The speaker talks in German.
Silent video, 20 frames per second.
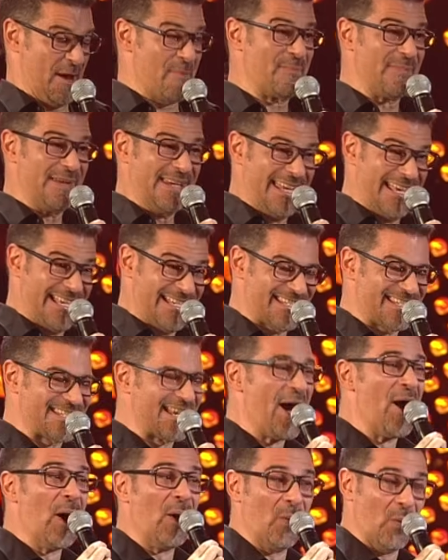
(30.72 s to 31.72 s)
please
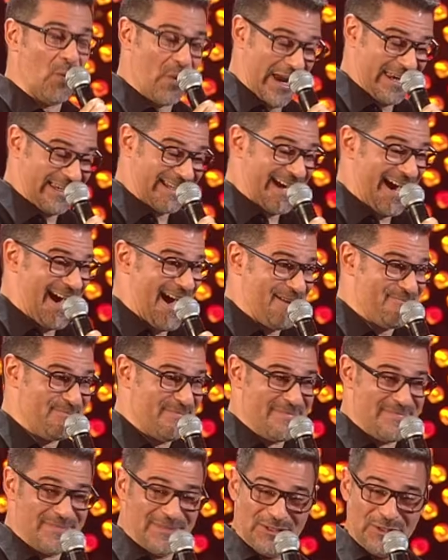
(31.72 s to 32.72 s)

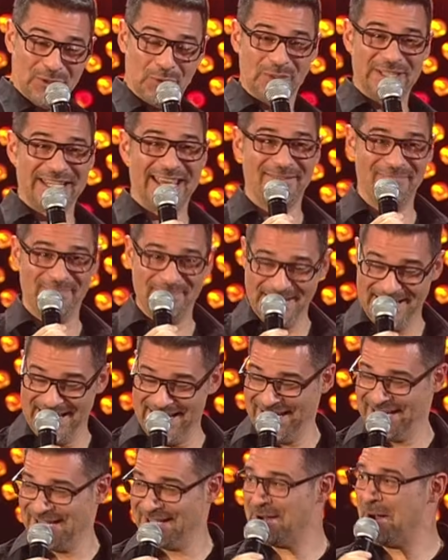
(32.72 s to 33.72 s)
welcome to the
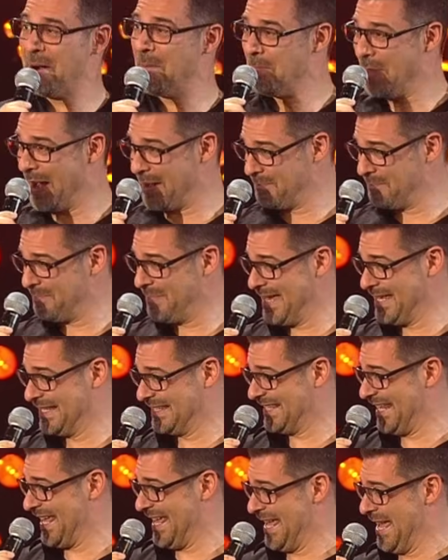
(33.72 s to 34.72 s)
big
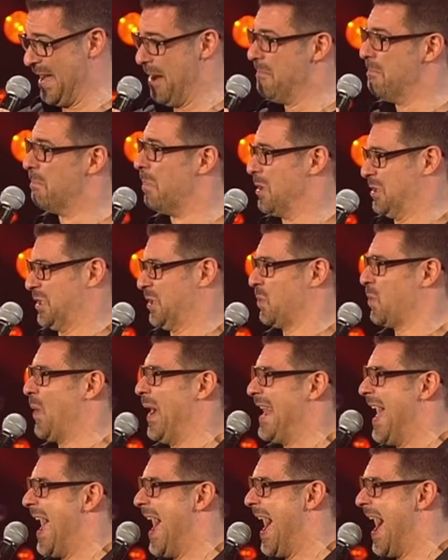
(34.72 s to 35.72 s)
Bambese
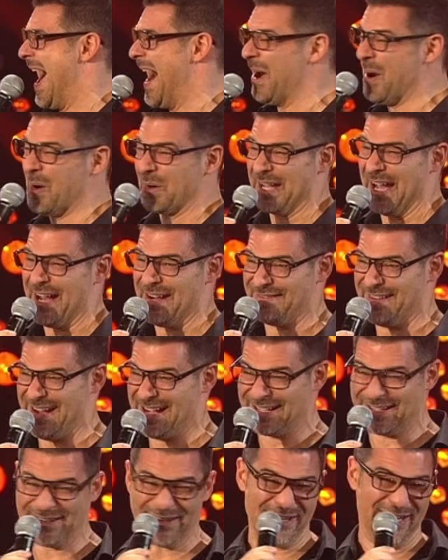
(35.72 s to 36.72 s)
Botswana
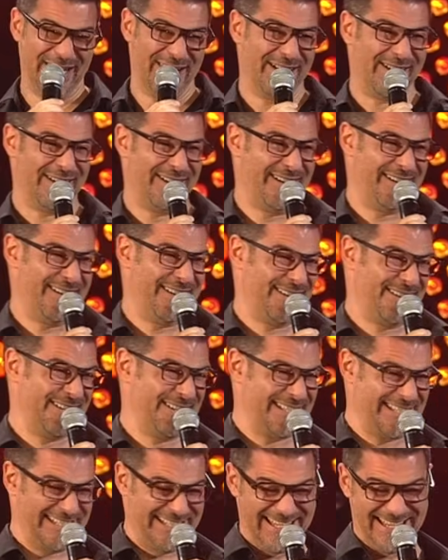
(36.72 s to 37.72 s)
Okavango
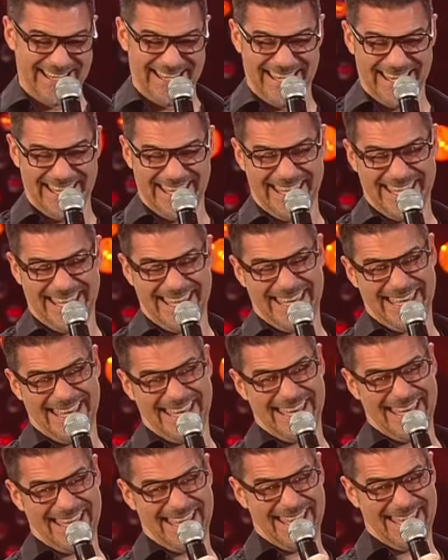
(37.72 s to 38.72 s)

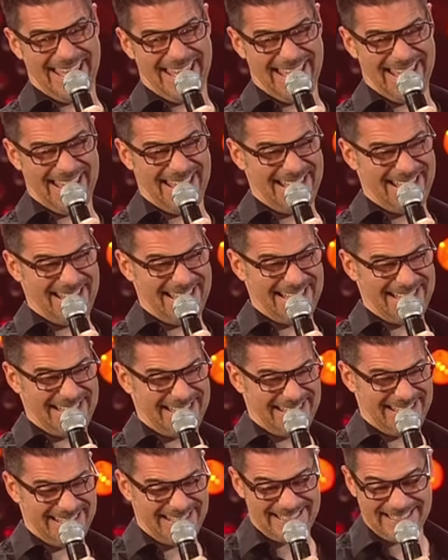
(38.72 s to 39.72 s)
Lodge. Yes.
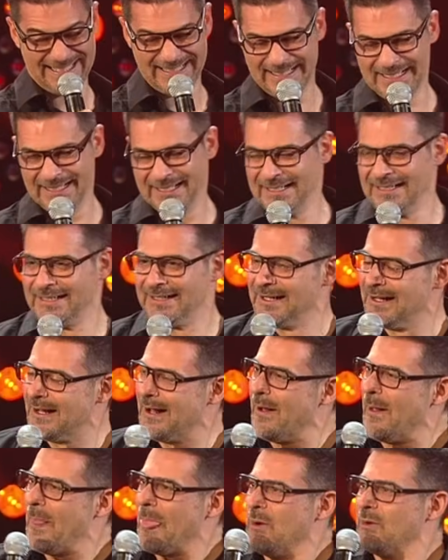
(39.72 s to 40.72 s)

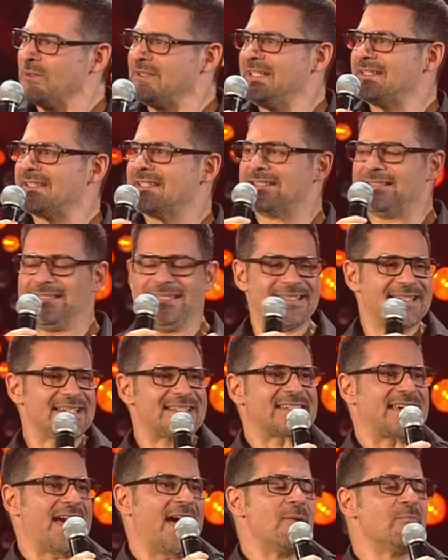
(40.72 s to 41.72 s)
Und dieses,
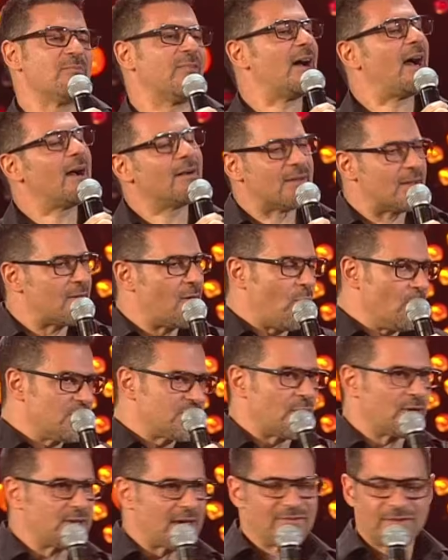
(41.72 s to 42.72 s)
dieses Camp war, um
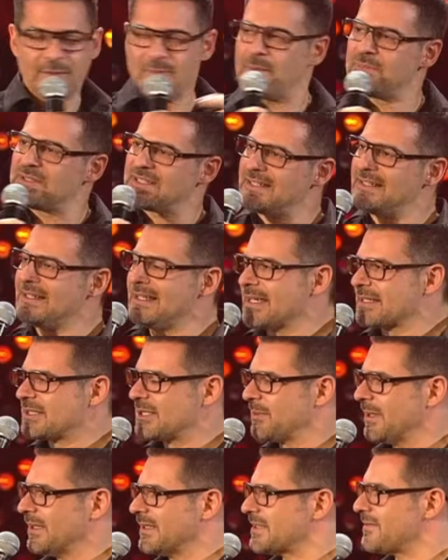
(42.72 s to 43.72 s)
es euch einfach mal ein bisschen näher zu
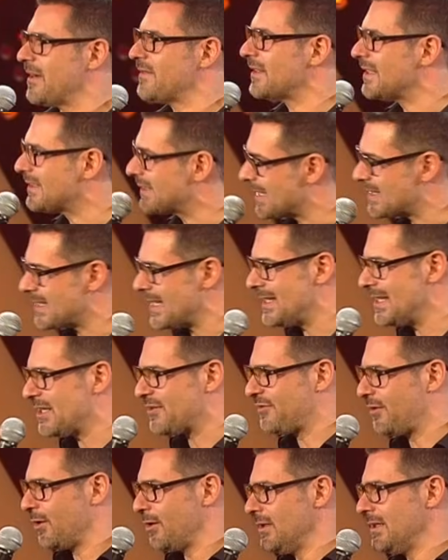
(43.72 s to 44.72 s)
bringen, das war wirklich tatsächlich
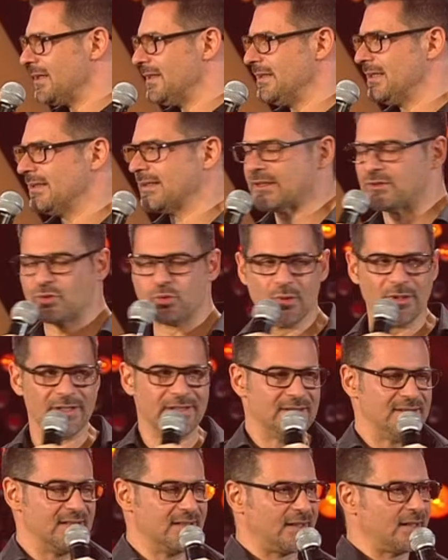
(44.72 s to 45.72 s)
voll in die Natur
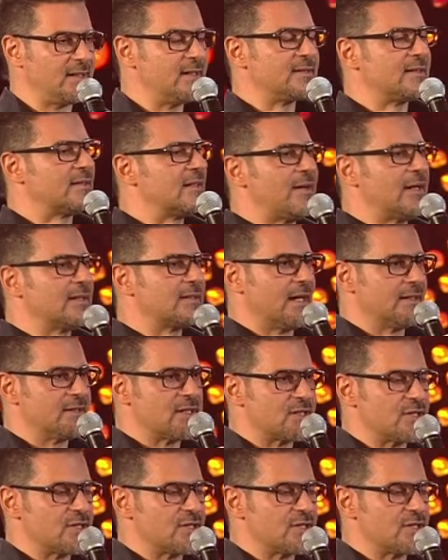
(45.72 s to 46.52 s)
integriert. Da waren keine